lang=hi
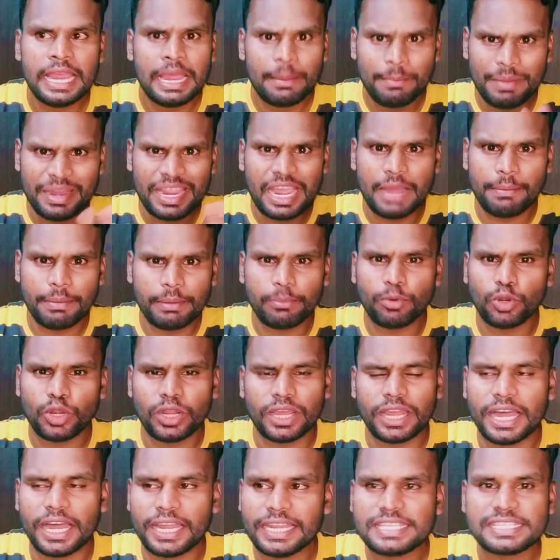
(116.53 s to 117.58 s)
मैं यहाँ पे वो
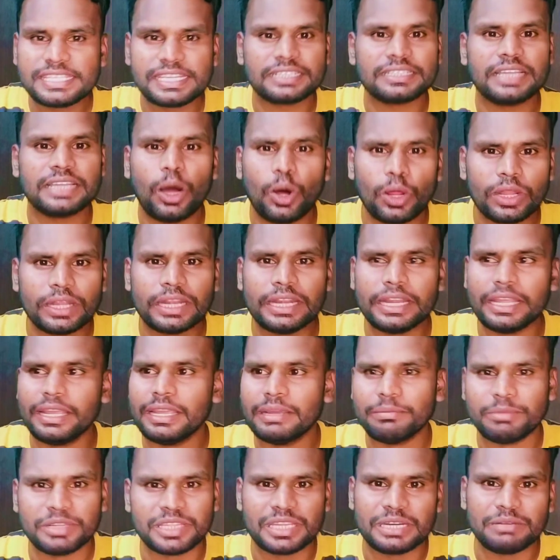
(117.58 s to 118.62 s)
लगा नहीं सकता ऑलरेडी
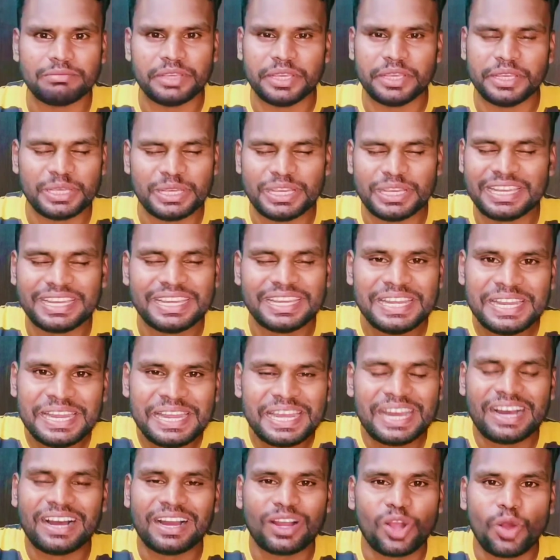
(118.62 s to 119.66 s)
मतलब ये
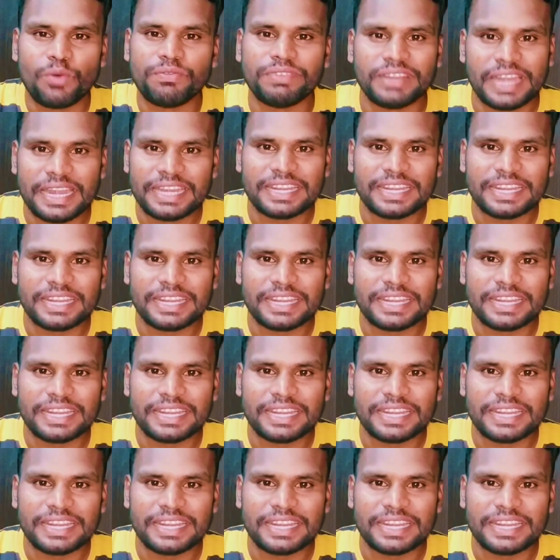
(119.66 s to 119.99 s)
कॉपीराइट